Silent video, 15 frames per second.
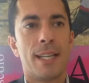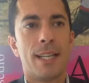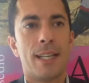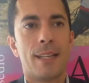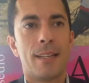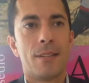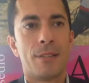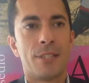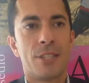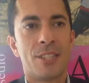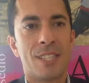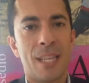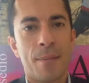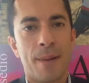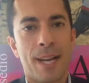il
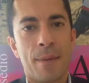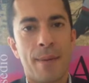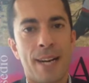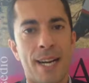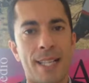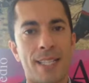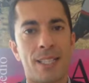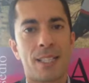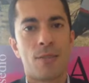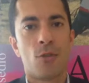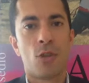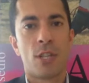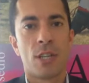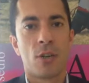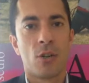sistema camerale di
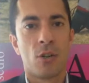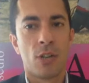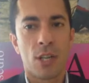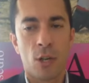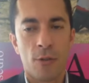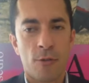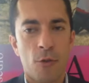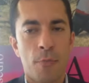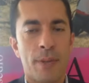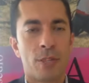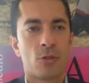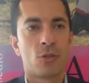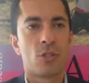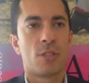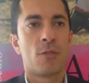Savona, con la
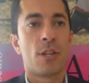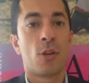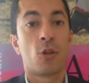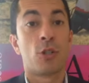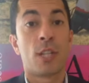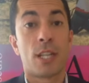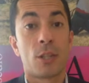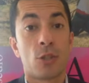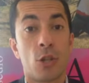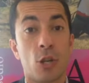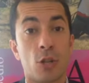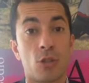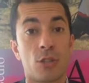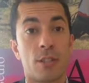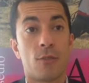Confcommercio di Savona Savona, col
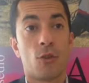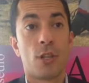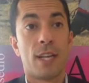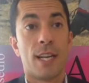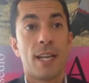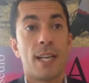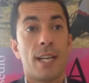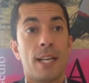territorio di Savona,